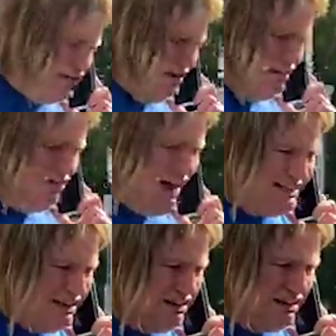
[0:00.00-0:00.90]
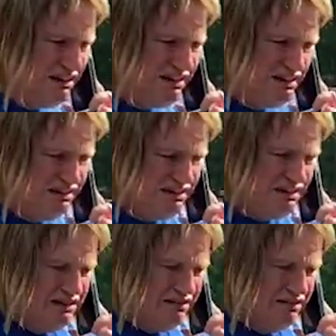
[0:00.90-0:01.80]
die, was?
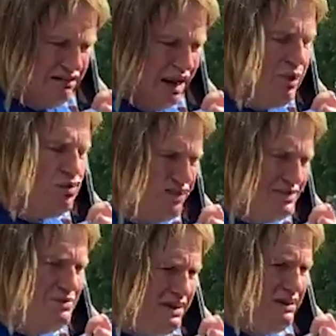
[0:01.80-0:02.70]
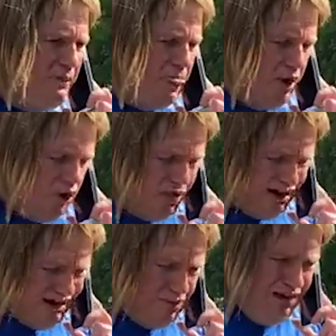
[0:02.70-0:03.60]
Hermann, du willst mich, hör mal,
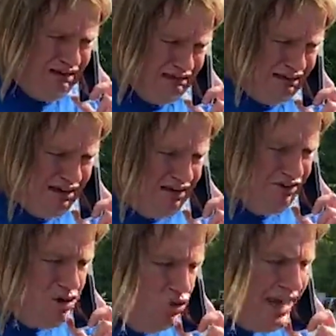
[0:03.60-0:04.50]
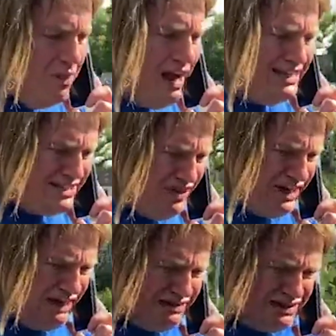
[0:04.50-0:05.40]
Hermann, wenn du jemals
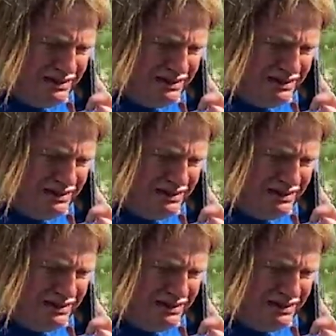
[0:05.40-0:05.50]
wieder,